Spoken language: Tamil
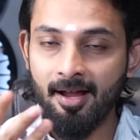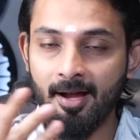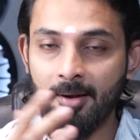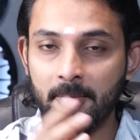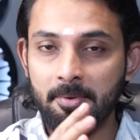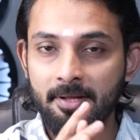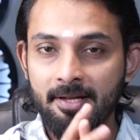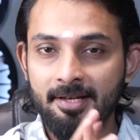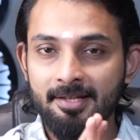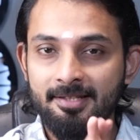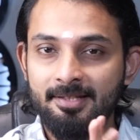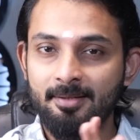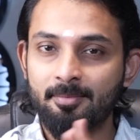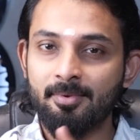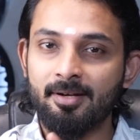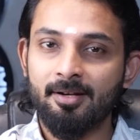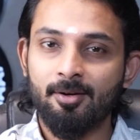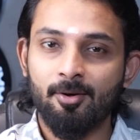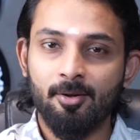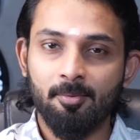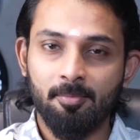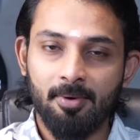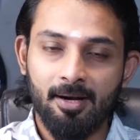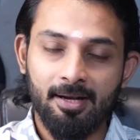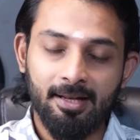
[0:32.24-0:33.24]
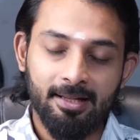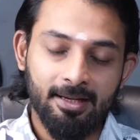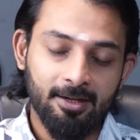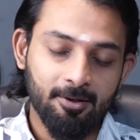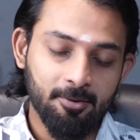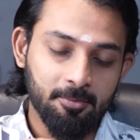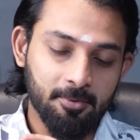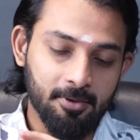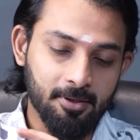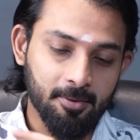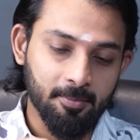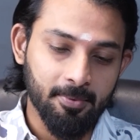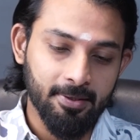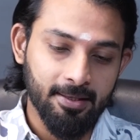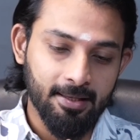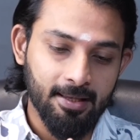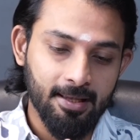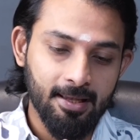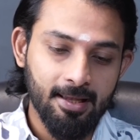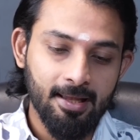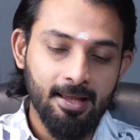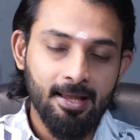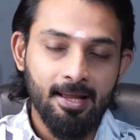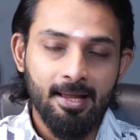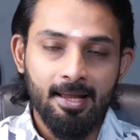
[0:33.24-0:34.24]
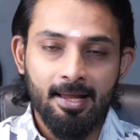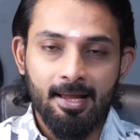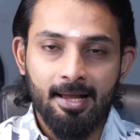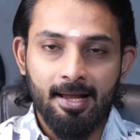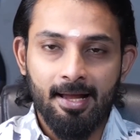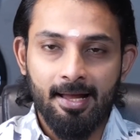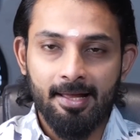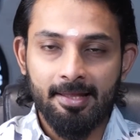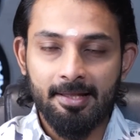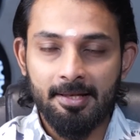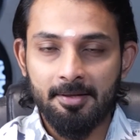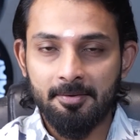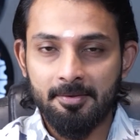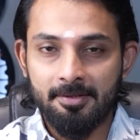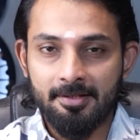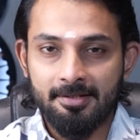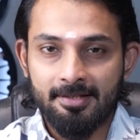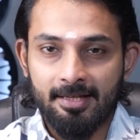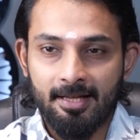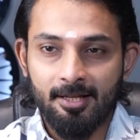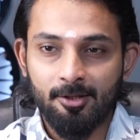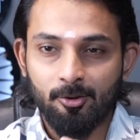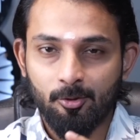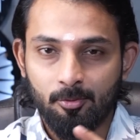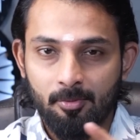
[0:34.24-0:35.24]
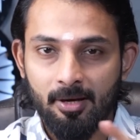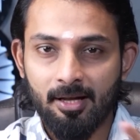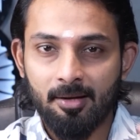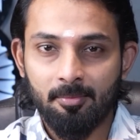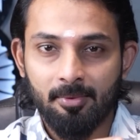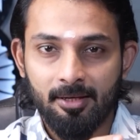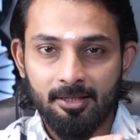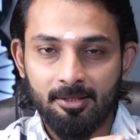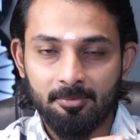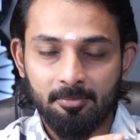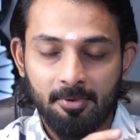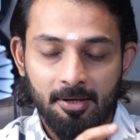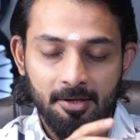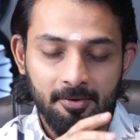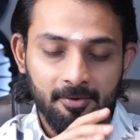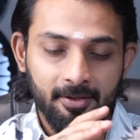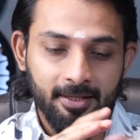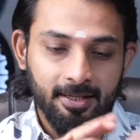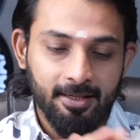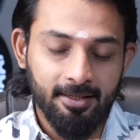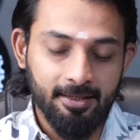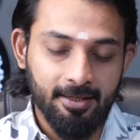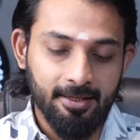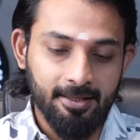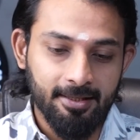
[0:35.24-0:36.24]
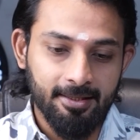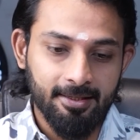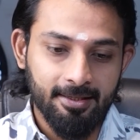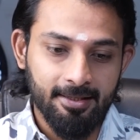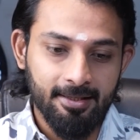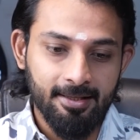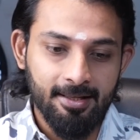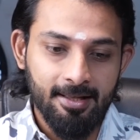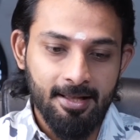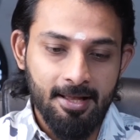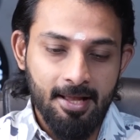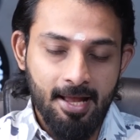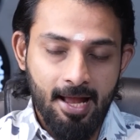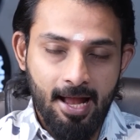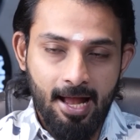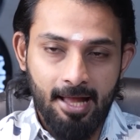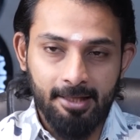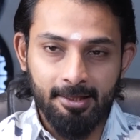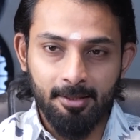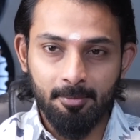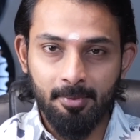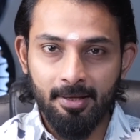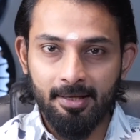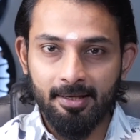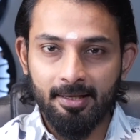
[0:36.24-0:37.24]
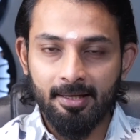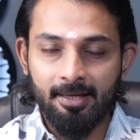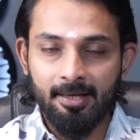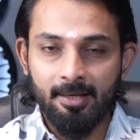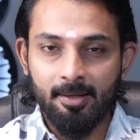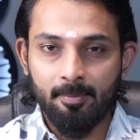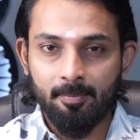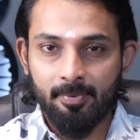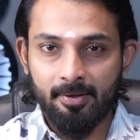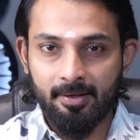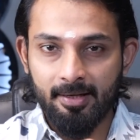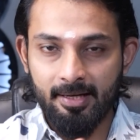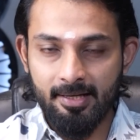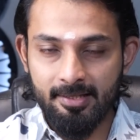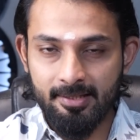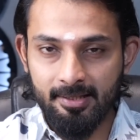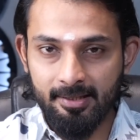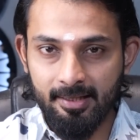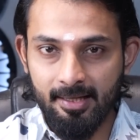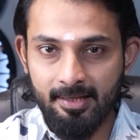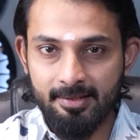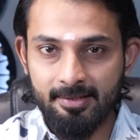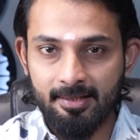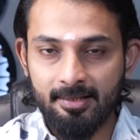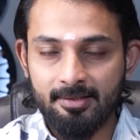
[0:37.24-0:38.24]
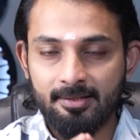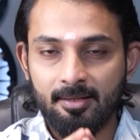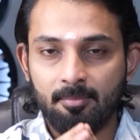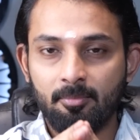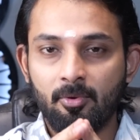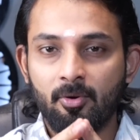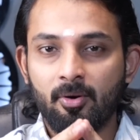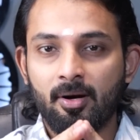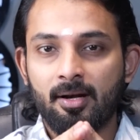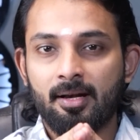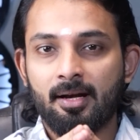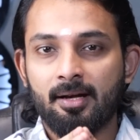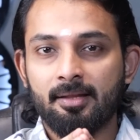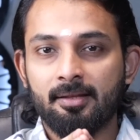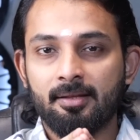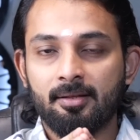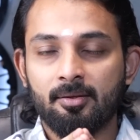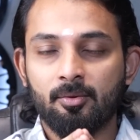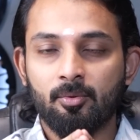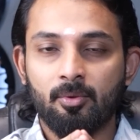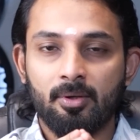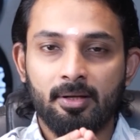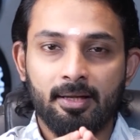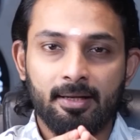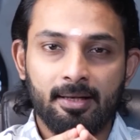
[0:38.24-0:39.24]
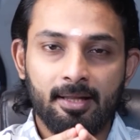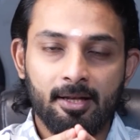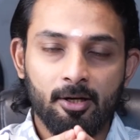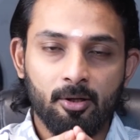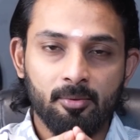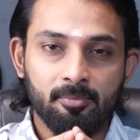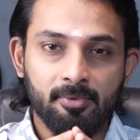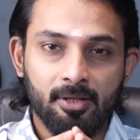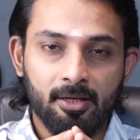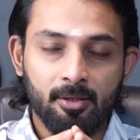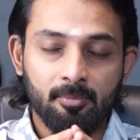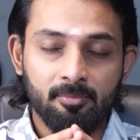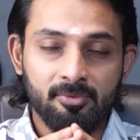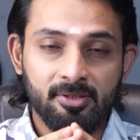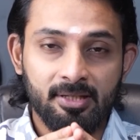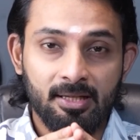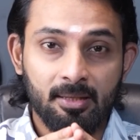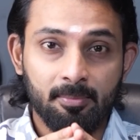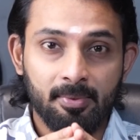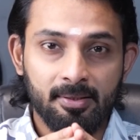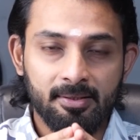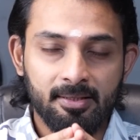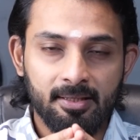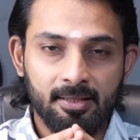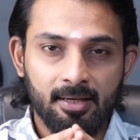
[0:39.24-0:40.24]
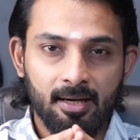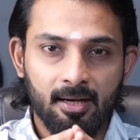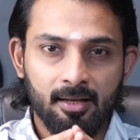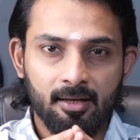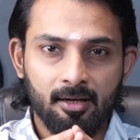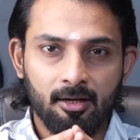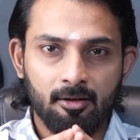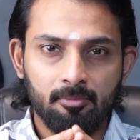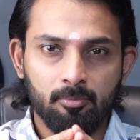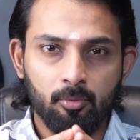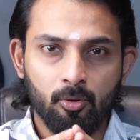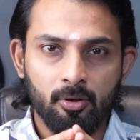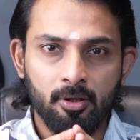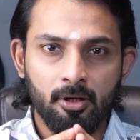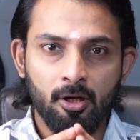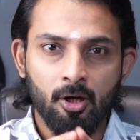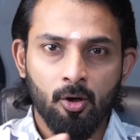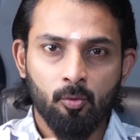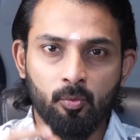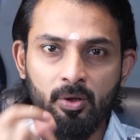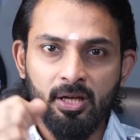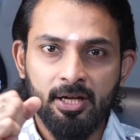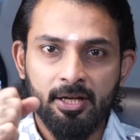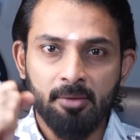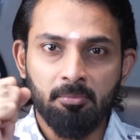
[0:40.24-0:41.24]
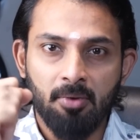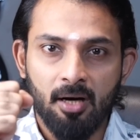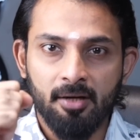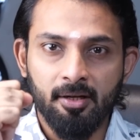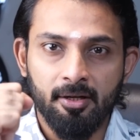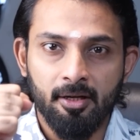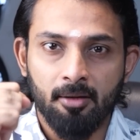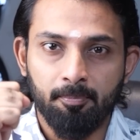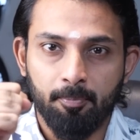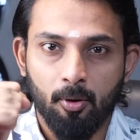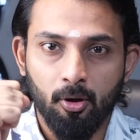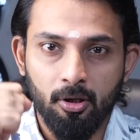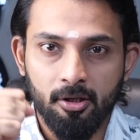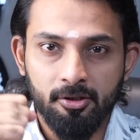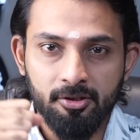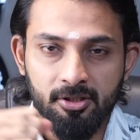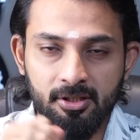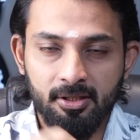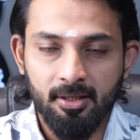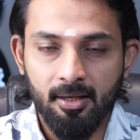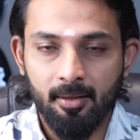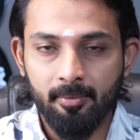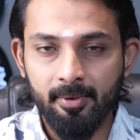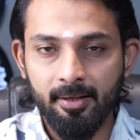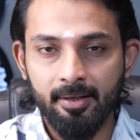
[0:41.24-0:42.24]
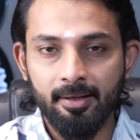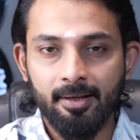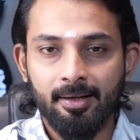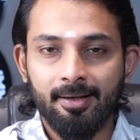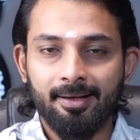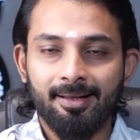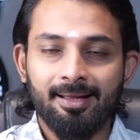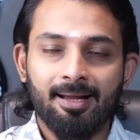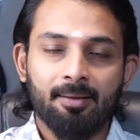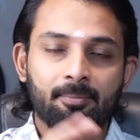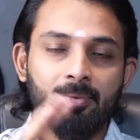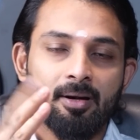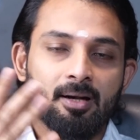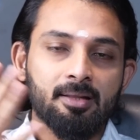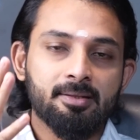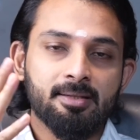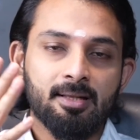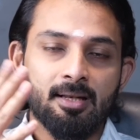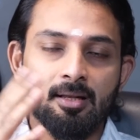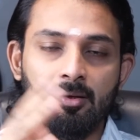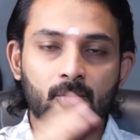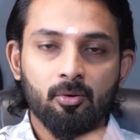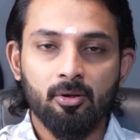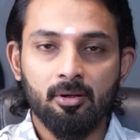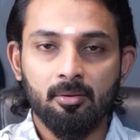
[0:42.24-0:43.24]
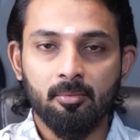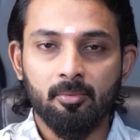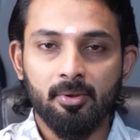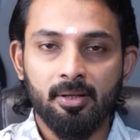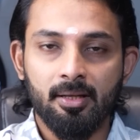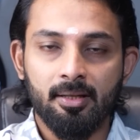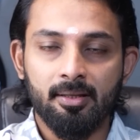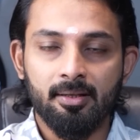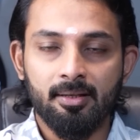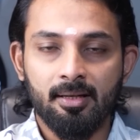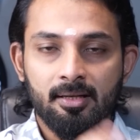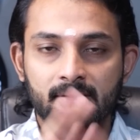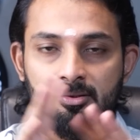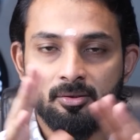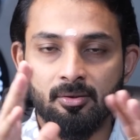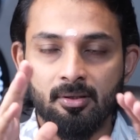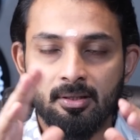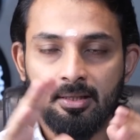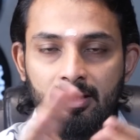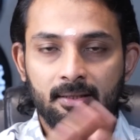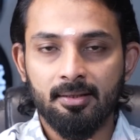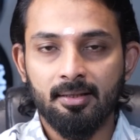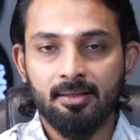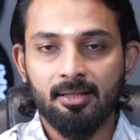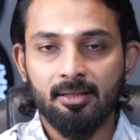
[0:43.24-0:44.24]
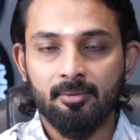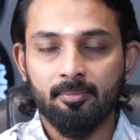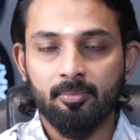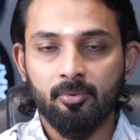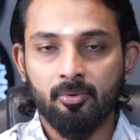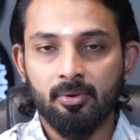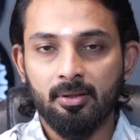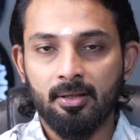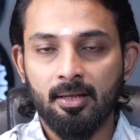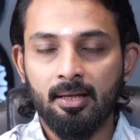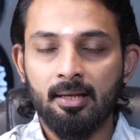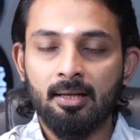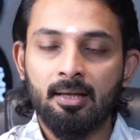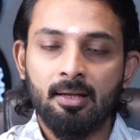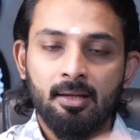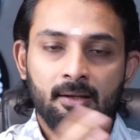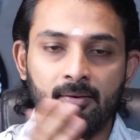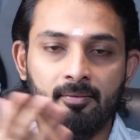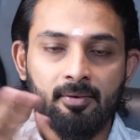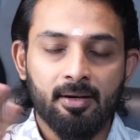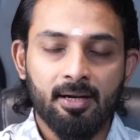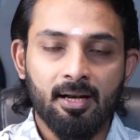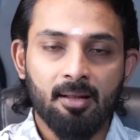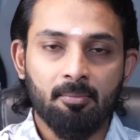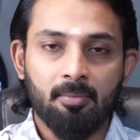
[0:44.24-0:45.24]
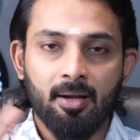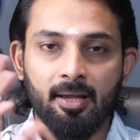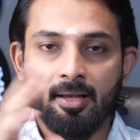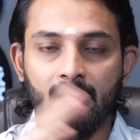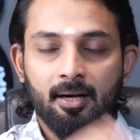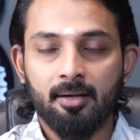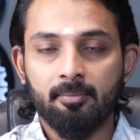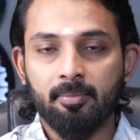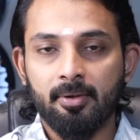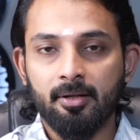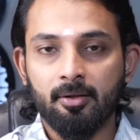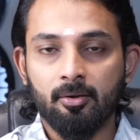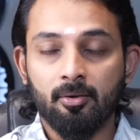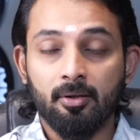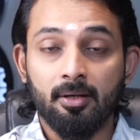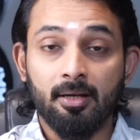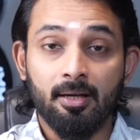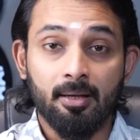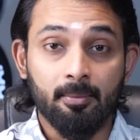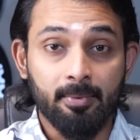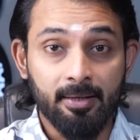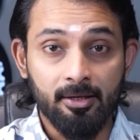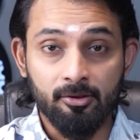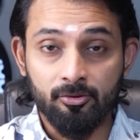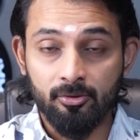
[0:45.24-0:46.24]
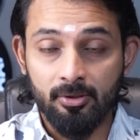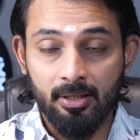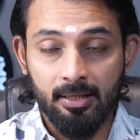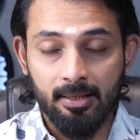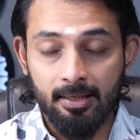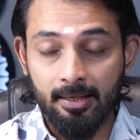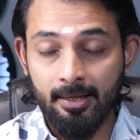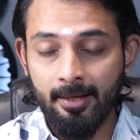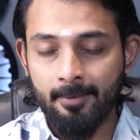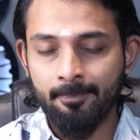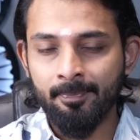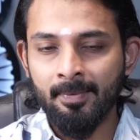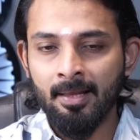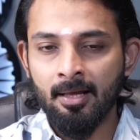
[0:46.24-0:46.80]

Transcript: அப்படின்னு சிம்ரனோட பாட்டு கேள்விப்பட்டிருப்பீங்க அதில் வந்து சரத்குமாரை பார்த்து பாடுவாங்கன்னு நினைக்கிறேன் அந்த மாதிரி இப்போ ரீசெண்டாக சில சம்பவங்கள் நடந்தது உங்களுக்கு எல்லாருக்கும் தெரியும் சில பத்திரிகையாளர்கள் போய் வி டிமாண்ட் அப்பாலஜி அப்படின்னு கேட்டு அப்பாலஜிலாம் கொடுக்க முடியாது நான் சொன்னதில் எந்த தப்பும் இல்லை வேணா பாய்காட் பண்ணிக்கோங்க அப்படின்னு சொன்னார்ல